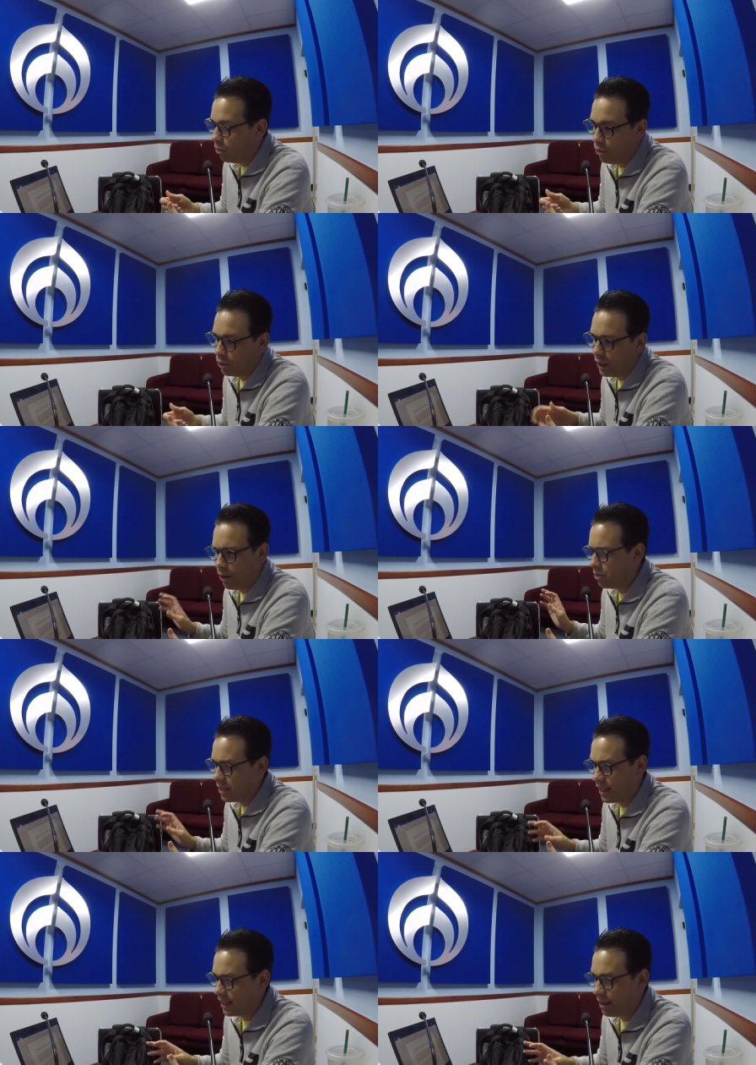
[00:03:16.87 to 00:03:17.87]
Otra
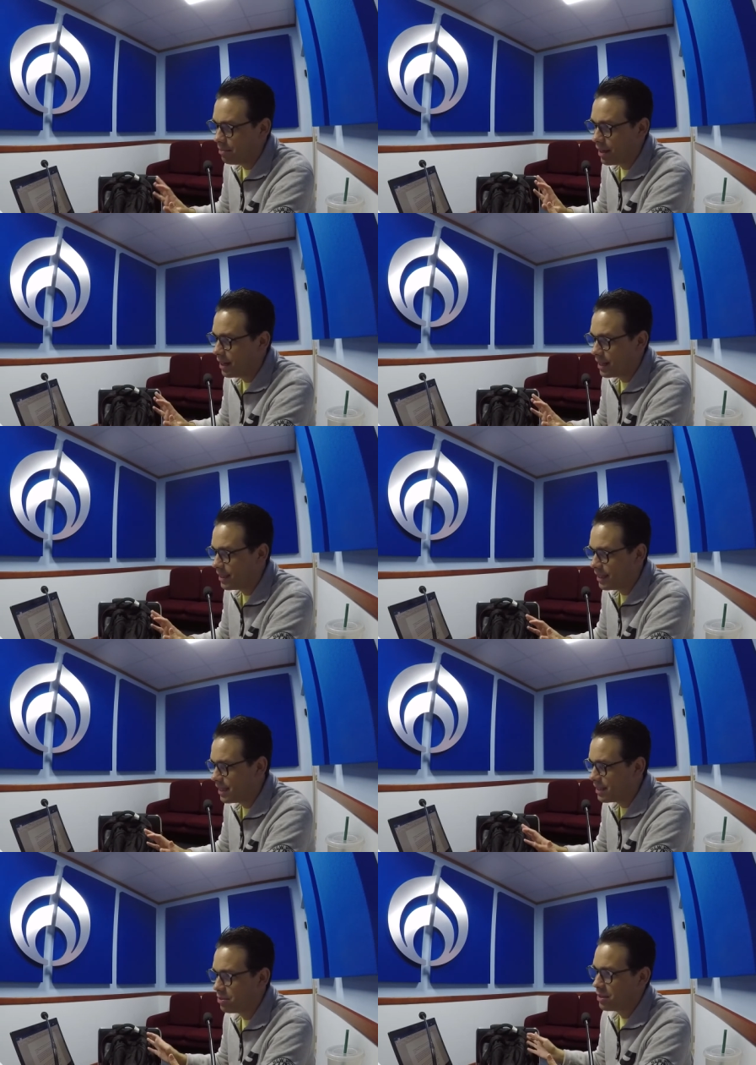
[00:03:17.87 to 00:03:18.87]
cosa que también hace
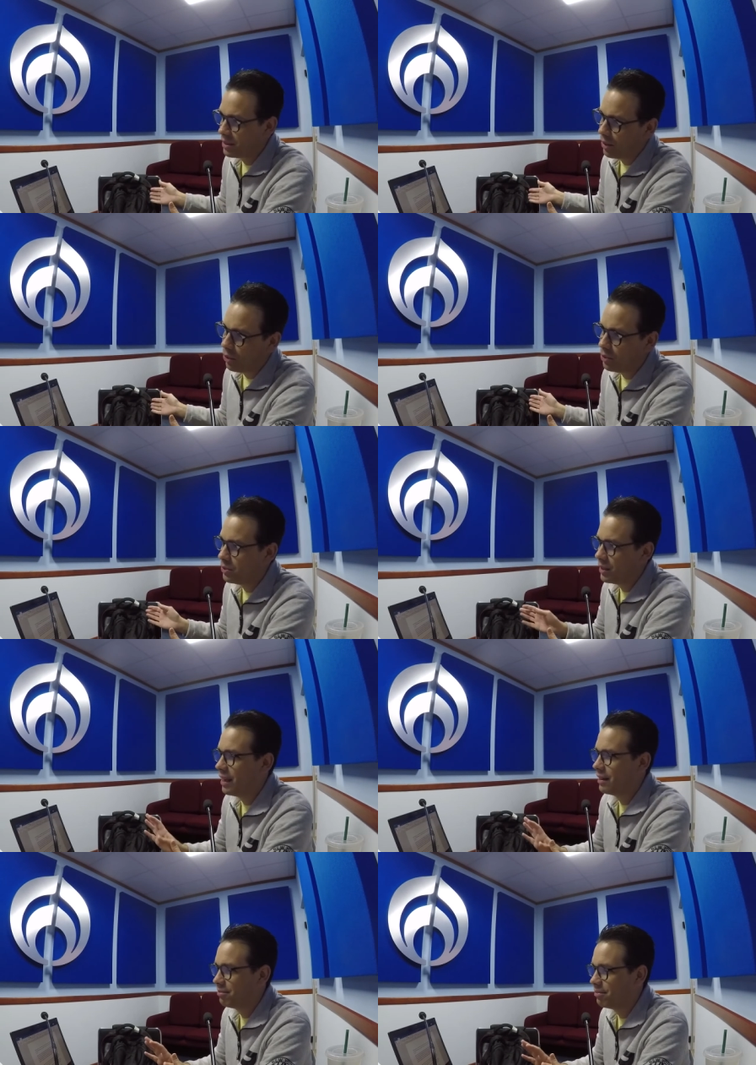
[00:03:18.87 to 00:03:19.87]
10 años que se dejó de usar.
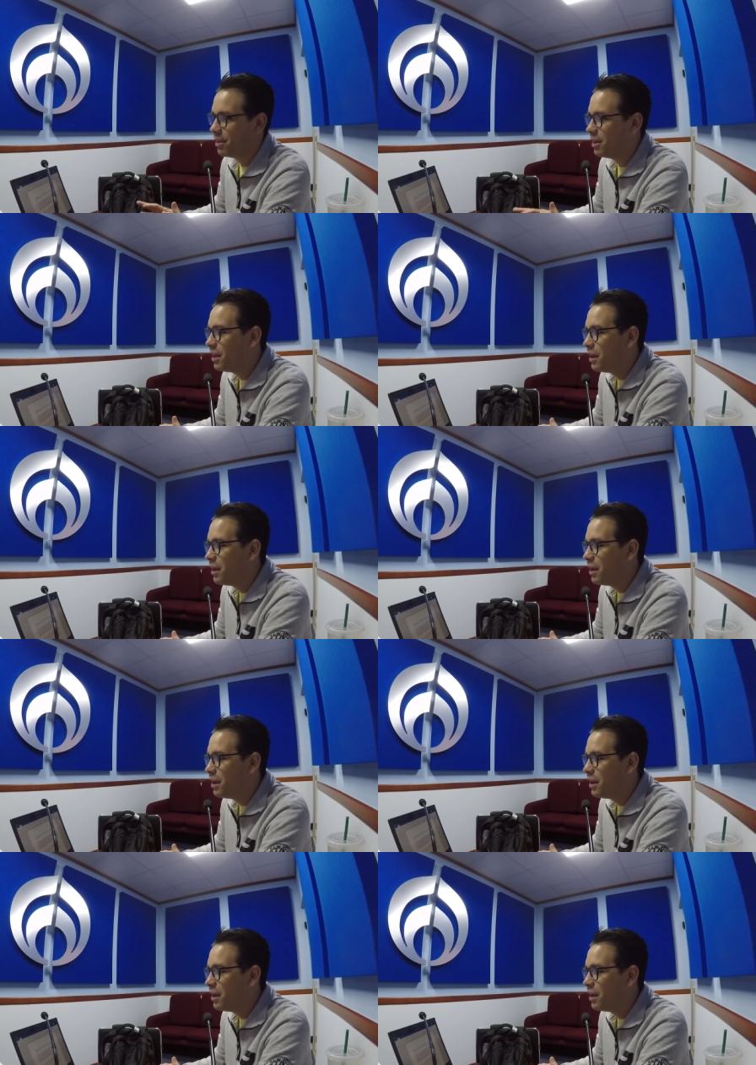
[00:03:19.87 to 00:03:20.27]
¿Eso por qué?